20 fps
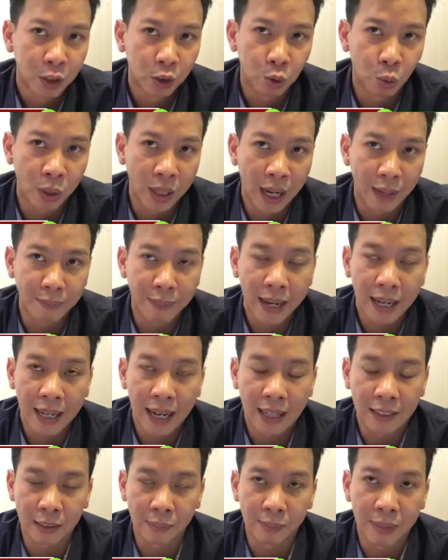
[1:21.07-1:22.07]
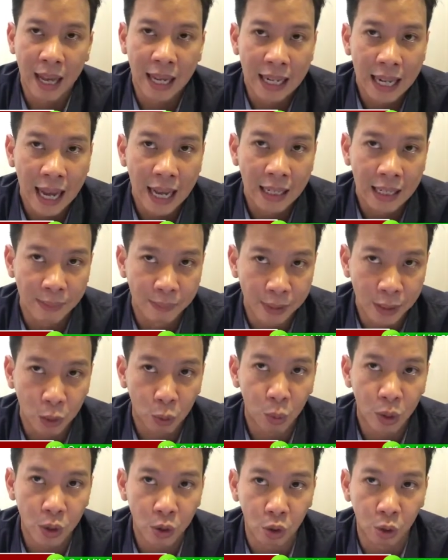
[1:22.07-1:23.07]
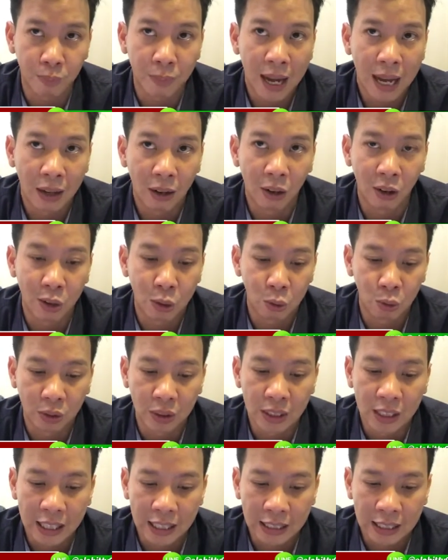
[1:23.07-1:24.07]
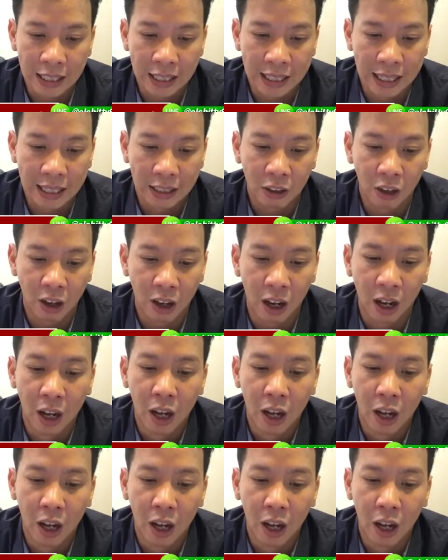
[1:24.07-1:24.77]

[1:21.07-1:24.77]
ส่วนถัดไปกลางสัปดาห์หน้าเนี่ยมีถ้วยยูโรปาลอยอยู่ซึ่งอินเตอร์นั้นก็